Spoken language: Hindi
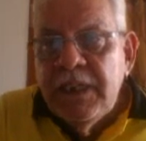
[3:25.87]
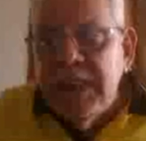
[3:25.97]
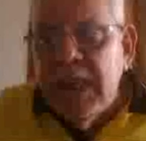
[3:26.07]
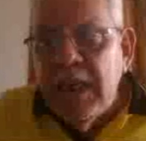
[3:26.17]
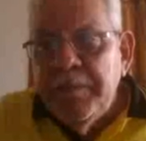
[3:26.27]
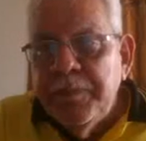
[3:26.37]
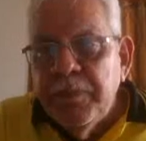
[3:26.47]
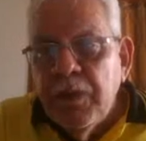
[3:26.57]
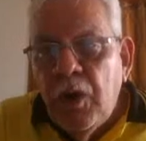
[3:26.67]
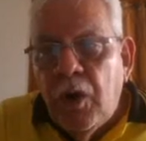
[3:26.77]
ठीक है
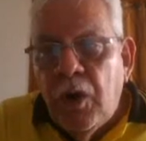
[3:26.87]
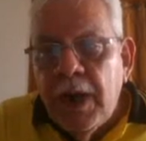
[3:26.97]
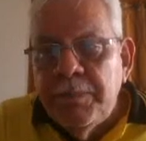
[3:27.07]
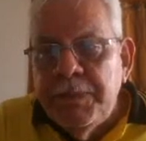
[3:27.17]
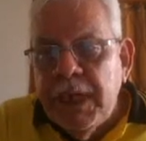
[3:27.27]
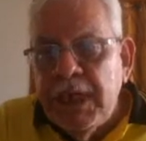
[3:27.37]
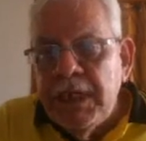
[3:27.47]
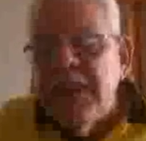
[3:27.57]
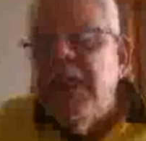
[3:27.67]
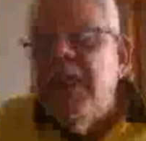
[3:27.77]
और आप देख
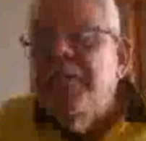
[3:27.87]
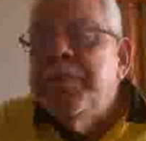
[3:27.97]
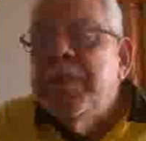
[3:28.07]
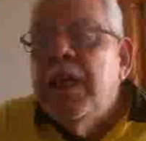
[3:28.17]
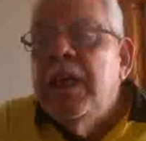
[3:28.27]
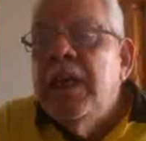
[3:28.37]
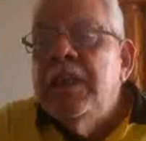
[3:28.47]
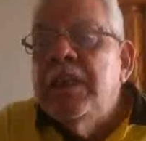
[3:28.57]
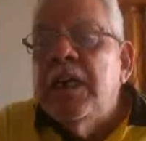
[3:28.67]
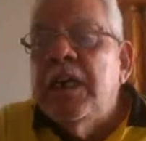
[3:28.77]
लीजिए
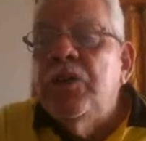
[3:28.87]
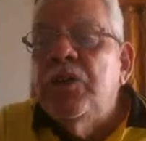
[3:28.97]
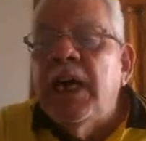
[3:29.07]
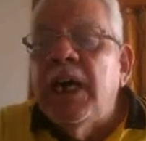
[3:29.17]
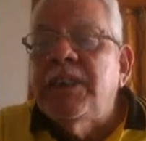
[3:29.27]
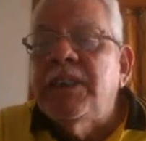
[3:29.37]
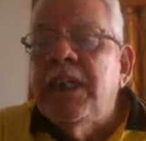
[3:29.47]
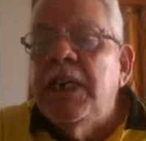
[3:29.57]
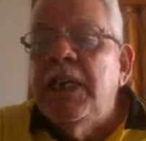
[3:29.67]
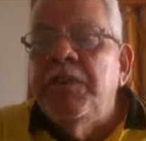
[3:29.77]
इसका जो आर एस
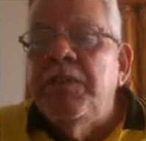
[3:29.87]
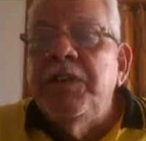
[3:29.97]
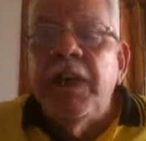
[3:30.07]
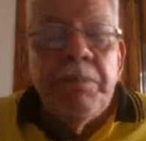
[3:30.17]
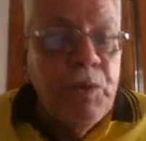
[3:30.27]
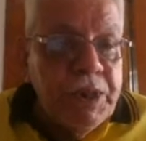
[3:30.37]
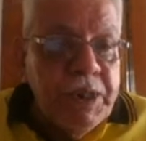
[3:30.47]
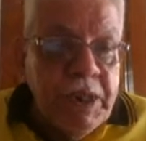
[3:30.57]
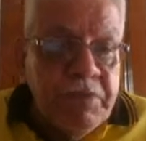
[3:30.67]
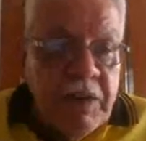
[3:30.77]
आई है
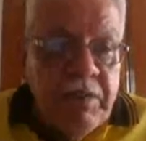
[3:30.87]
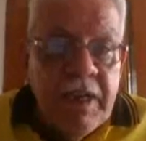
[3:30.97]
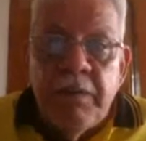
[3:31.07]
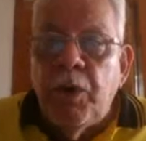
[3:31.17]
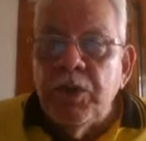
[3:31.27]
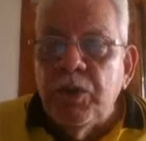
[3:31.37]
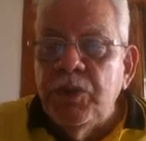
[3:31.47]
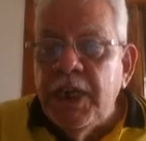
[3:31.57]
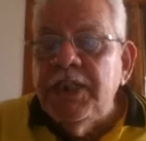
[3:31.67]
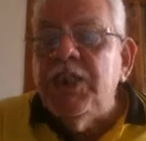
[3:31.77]
55.85 है बहुत
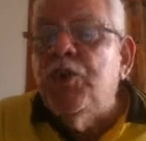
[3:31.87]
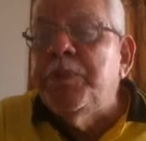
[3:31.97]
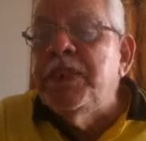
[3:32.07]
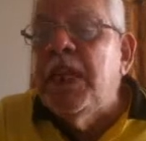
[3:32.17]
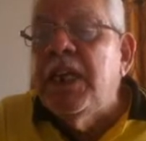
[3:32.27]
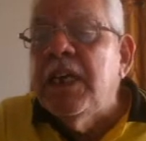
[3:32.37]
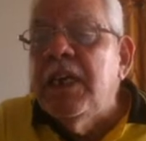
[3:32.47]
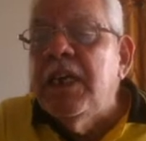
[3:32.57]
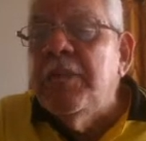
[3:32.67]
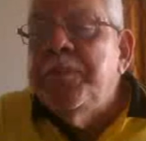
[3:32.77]
गुंजाइश है ऊपर जाने
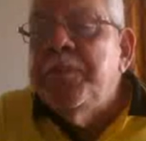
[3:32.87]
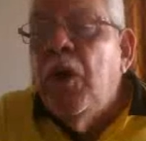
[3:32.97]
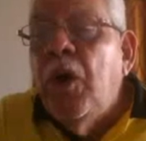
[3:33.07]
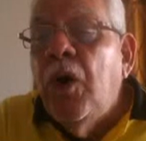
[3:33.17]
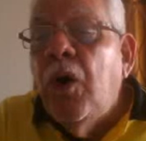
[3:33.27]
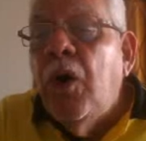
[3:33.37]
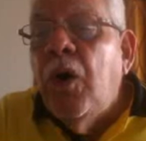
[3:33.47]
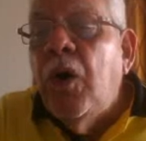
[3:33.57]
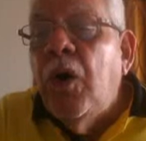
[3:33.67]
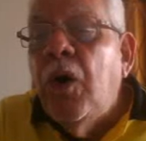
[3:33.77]
की
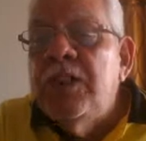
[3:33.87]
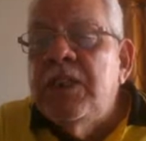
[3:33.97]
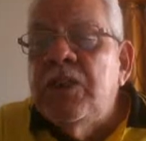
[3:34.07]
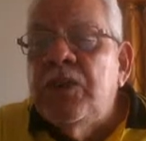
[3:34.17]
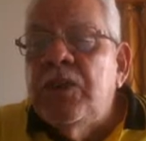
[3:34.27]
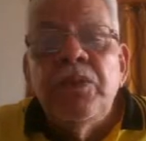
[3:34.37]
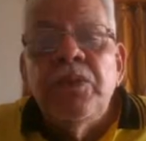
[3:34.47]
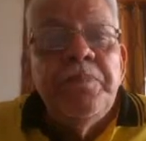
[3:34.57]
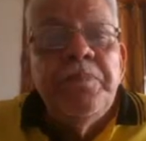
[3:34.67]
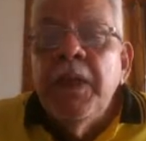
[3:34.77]
और ये जो
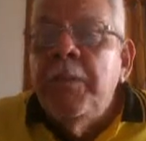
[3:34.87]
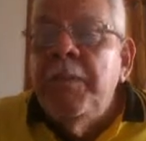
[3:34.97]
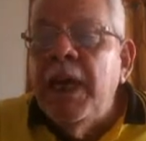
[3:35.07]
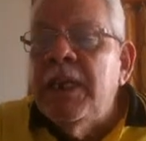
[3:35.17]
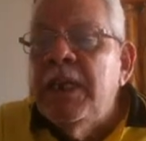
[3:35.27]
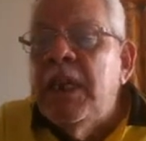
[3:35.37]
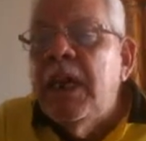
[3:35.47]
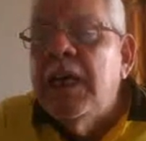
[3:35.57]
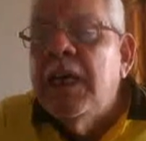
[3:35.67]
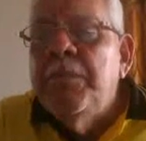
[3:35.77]
मैगडी
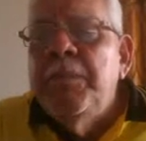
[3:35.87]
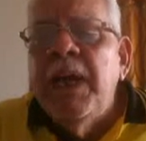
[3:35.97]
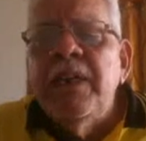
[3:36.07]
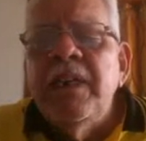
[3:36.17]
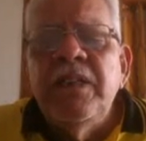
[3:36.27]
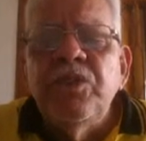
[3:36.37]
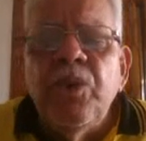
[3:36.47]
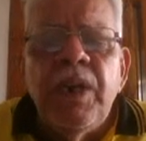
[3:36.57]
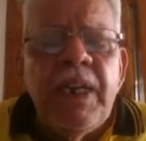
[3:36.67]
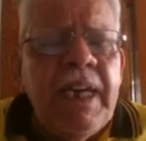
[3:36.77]
है मैगडी इज
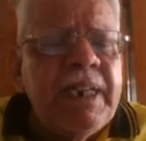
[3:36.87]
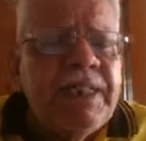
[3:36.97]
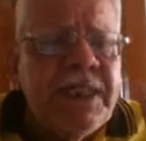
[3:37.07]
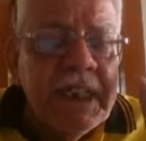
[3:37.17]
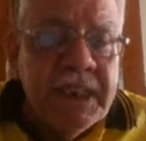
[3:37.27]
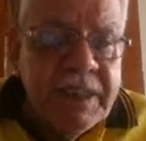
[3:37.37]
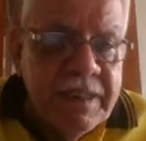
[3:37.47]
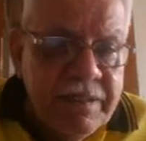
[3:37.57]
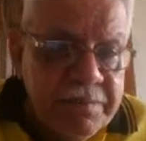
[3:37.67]
ओनली एट सिक्स